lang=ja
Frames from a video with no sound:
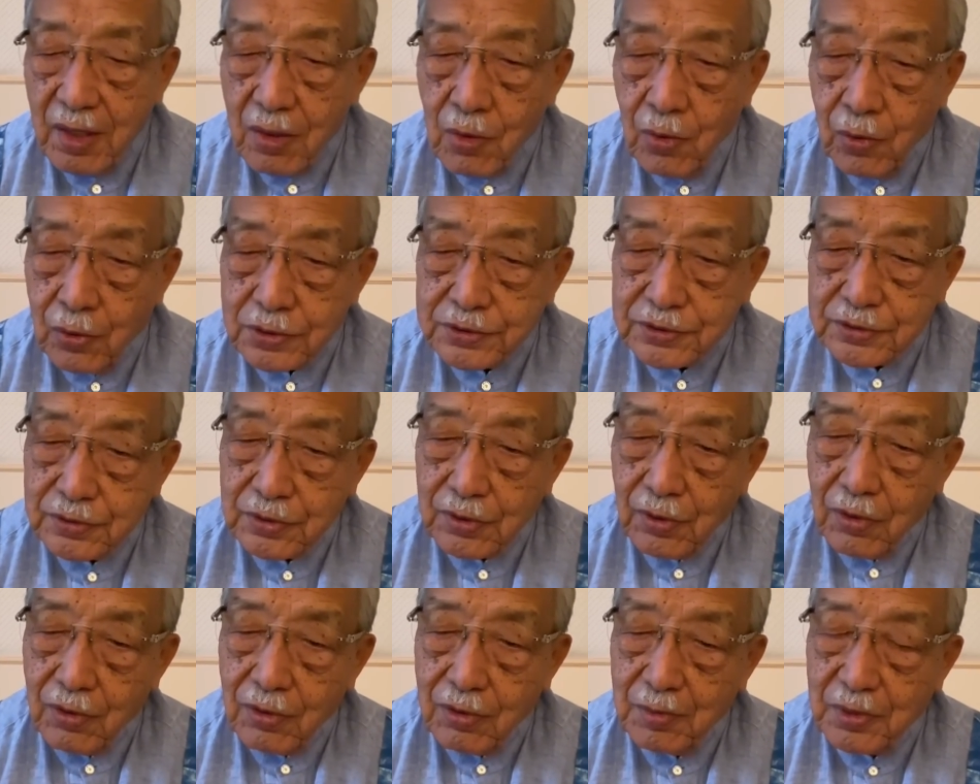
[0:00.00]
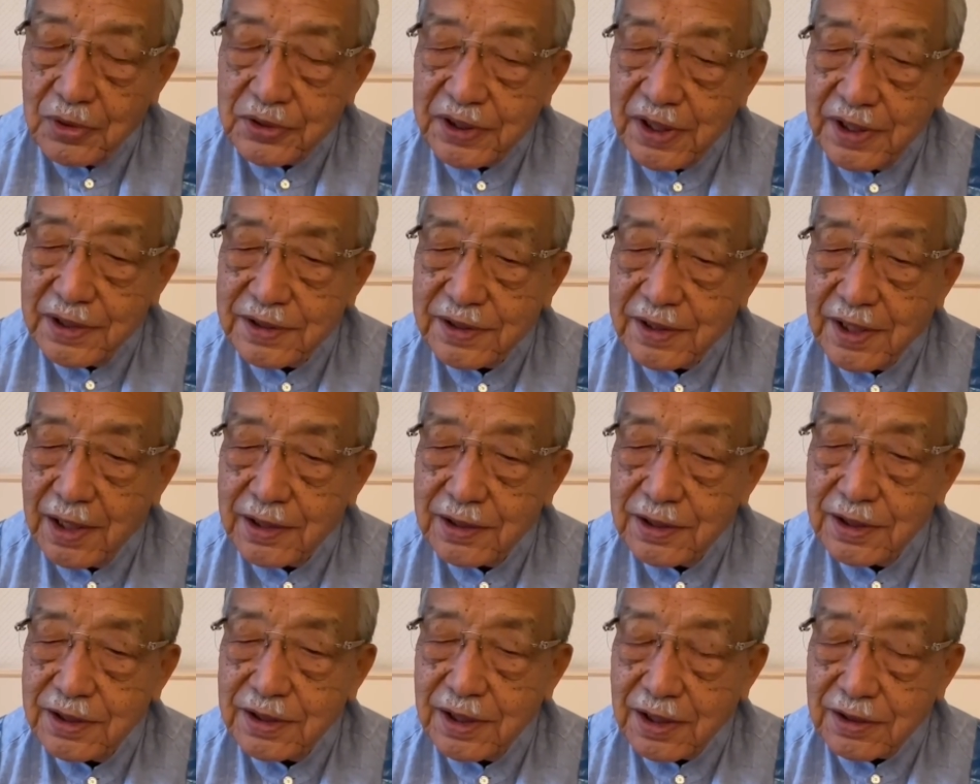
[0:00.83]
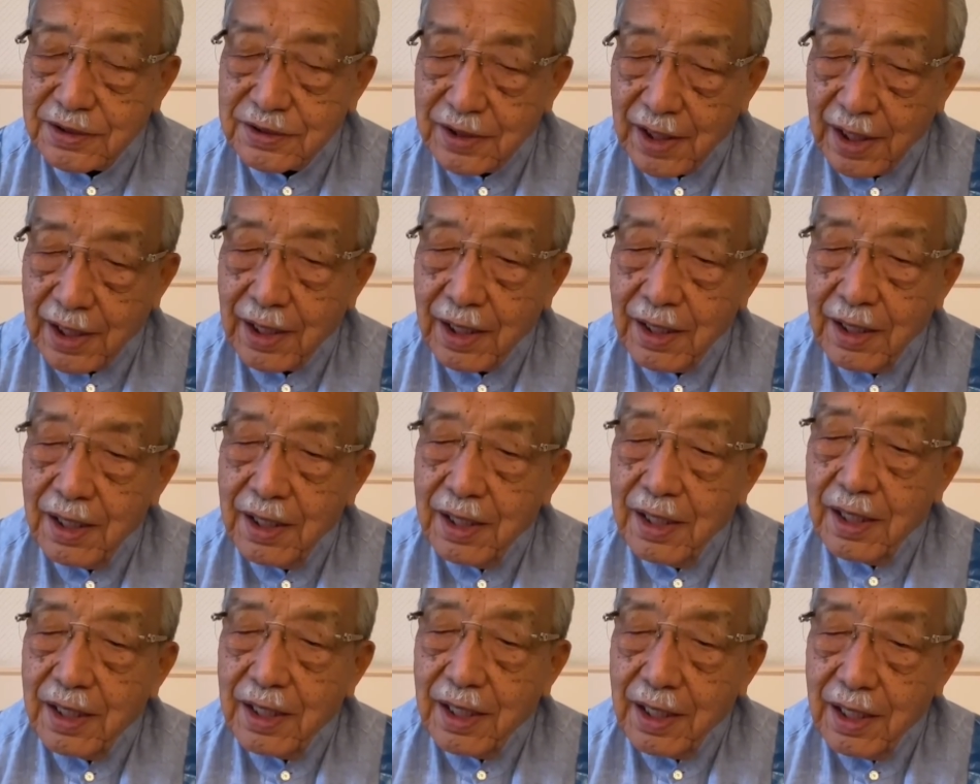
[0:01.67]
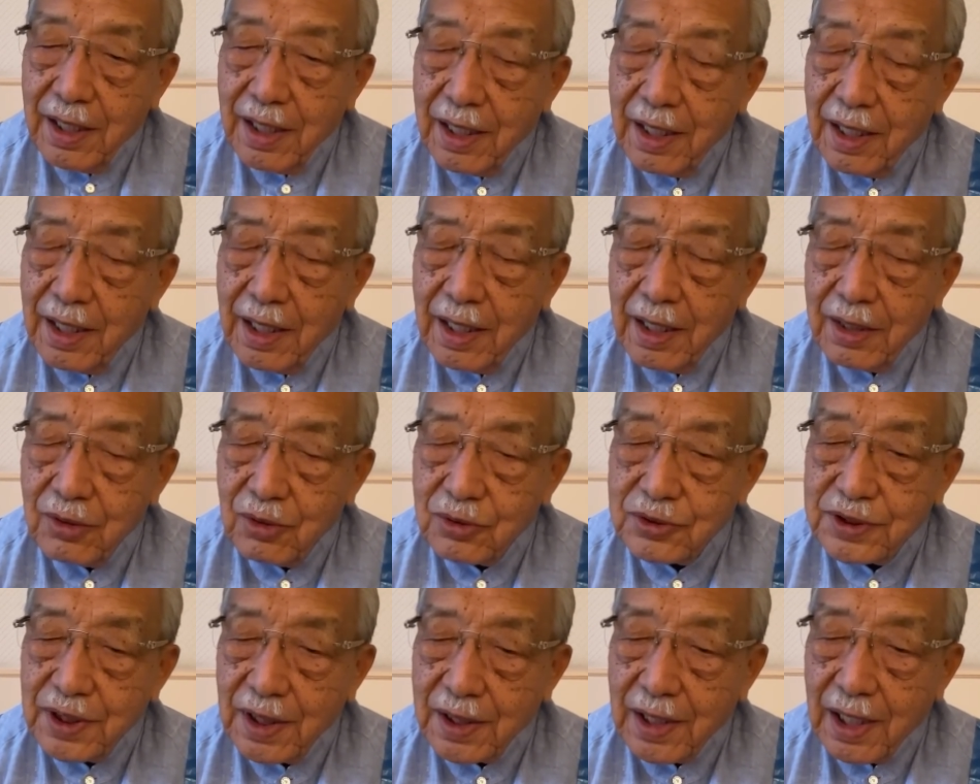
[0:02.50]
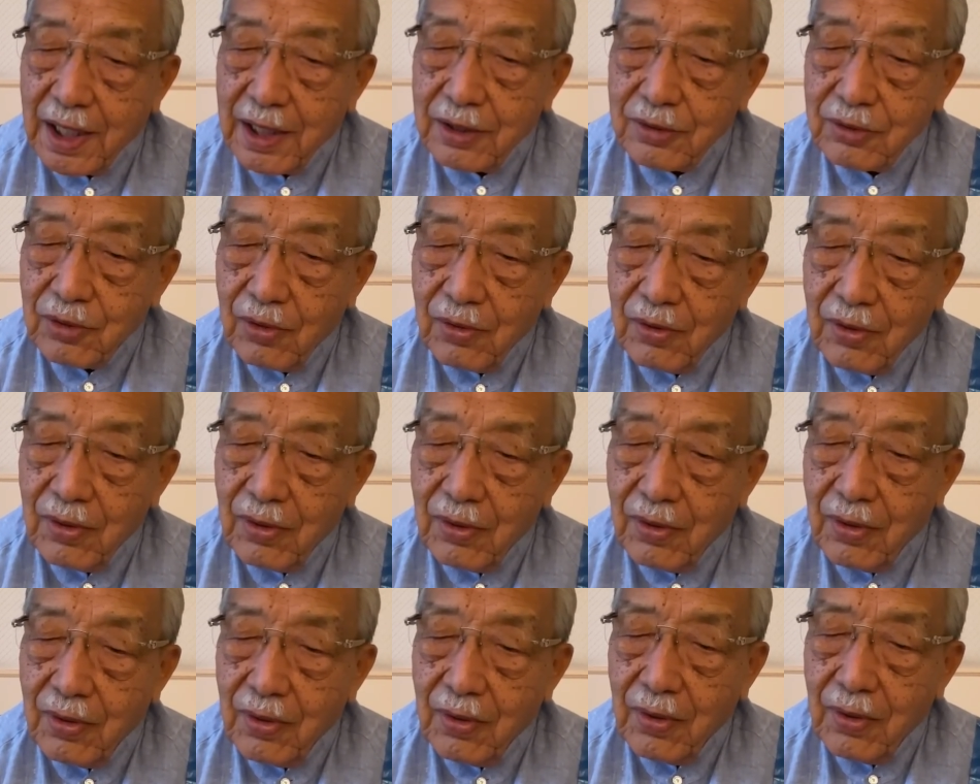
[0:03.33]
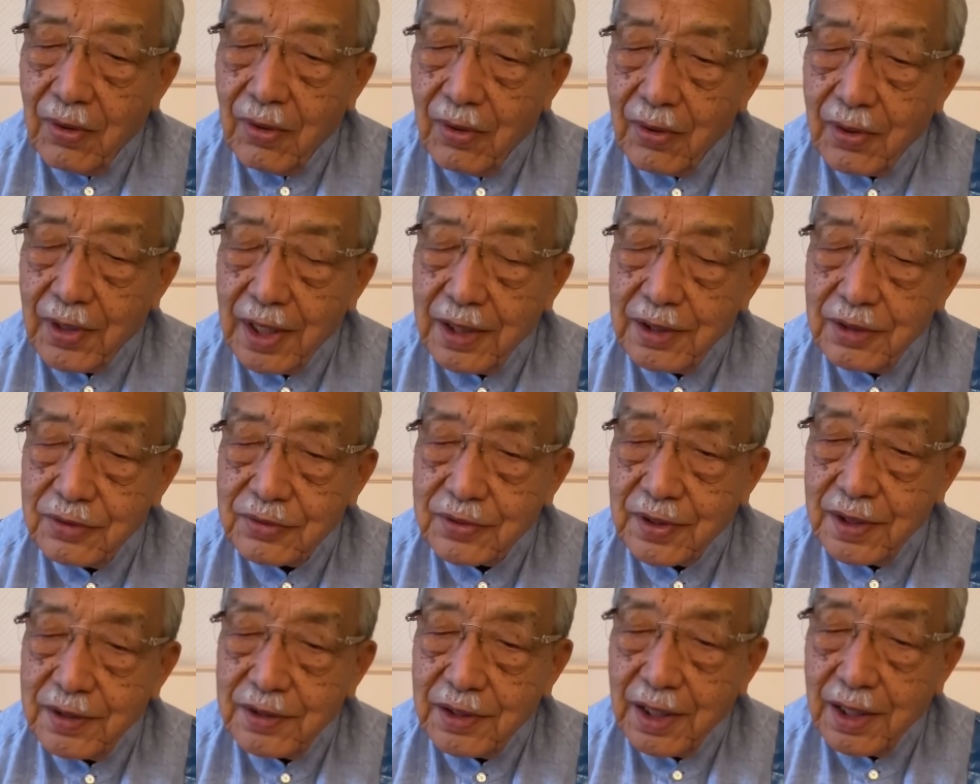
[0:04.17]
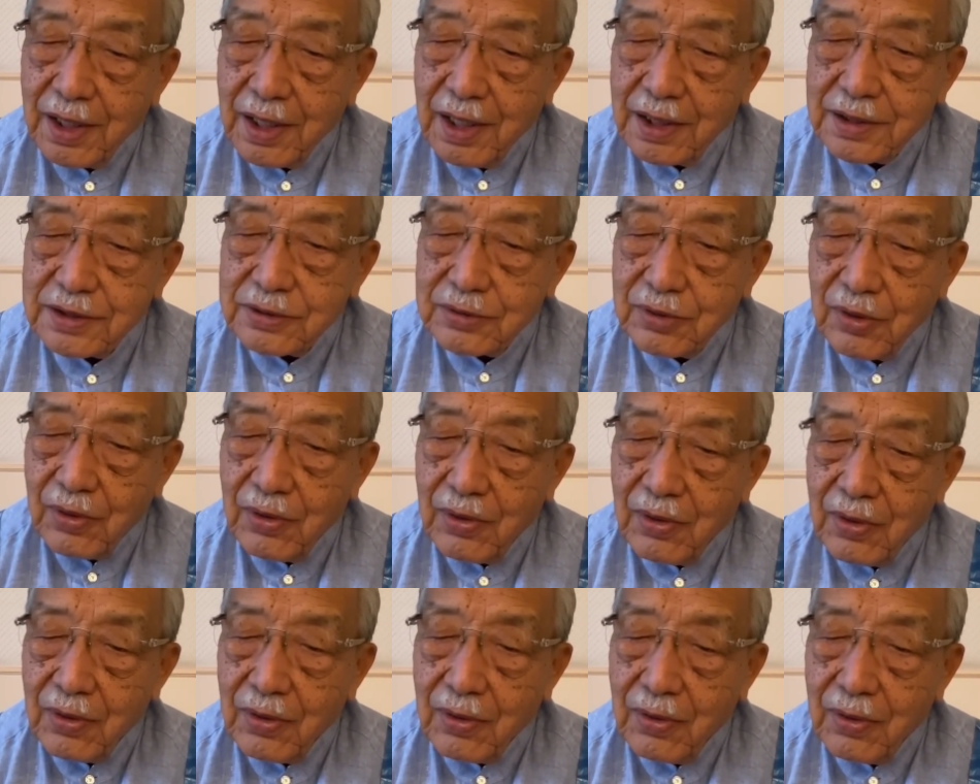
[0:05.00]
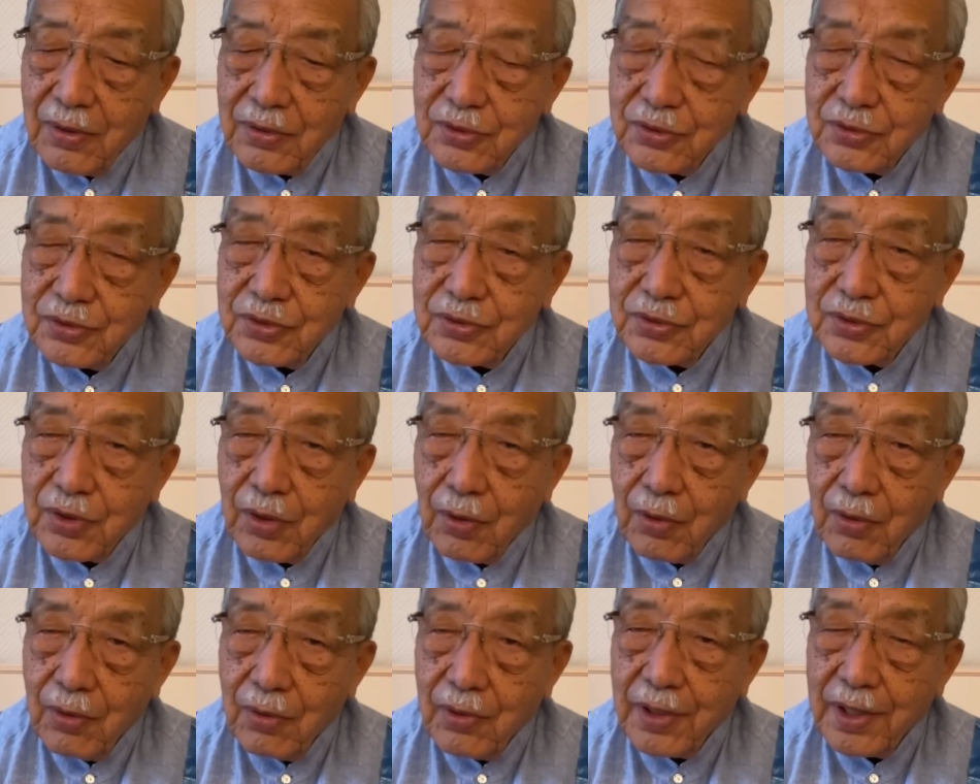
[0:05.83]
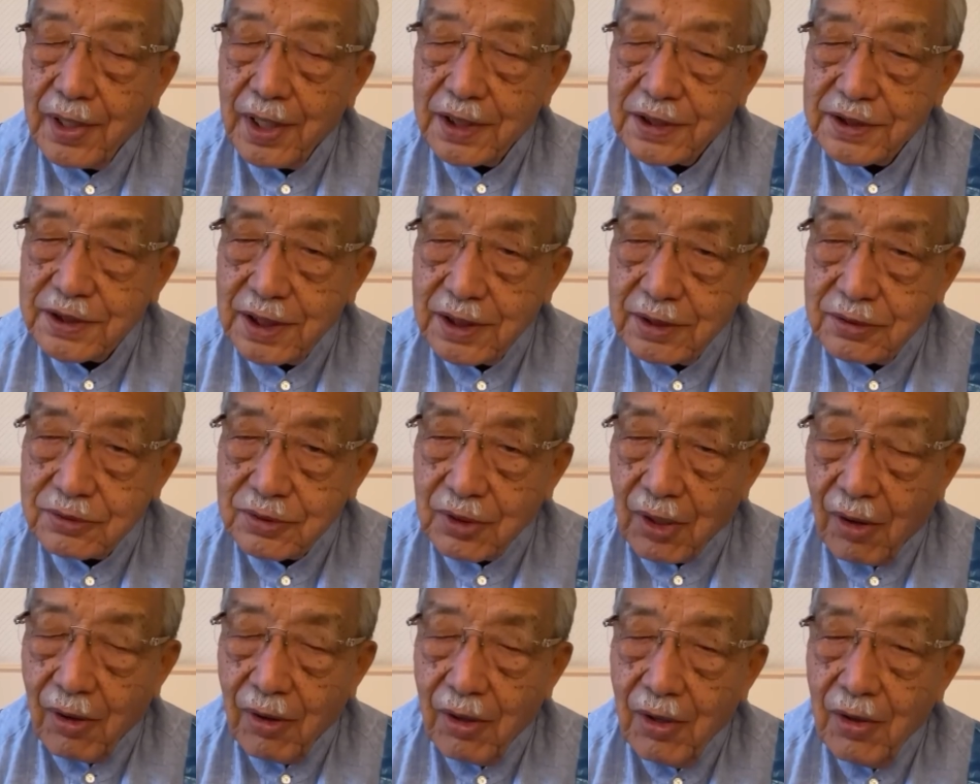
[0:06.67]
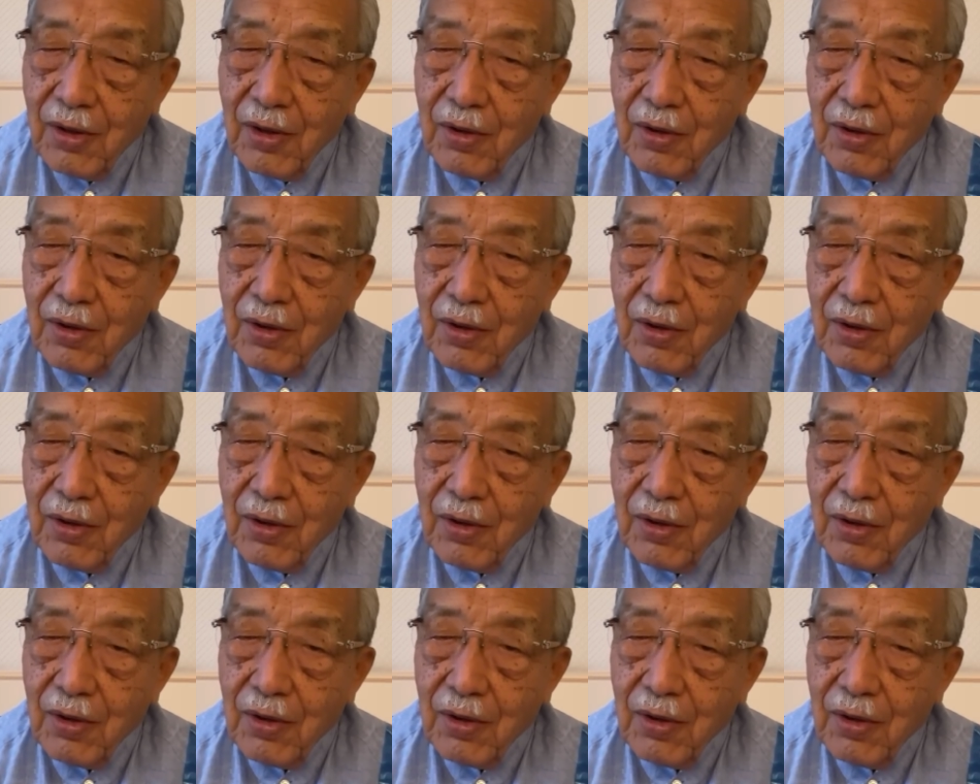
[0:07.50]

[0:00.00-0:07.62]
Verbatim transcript: 欧州の方も政治的にですね、えー、ロシアからの原油天然ガスの輸入量を減らしていくと。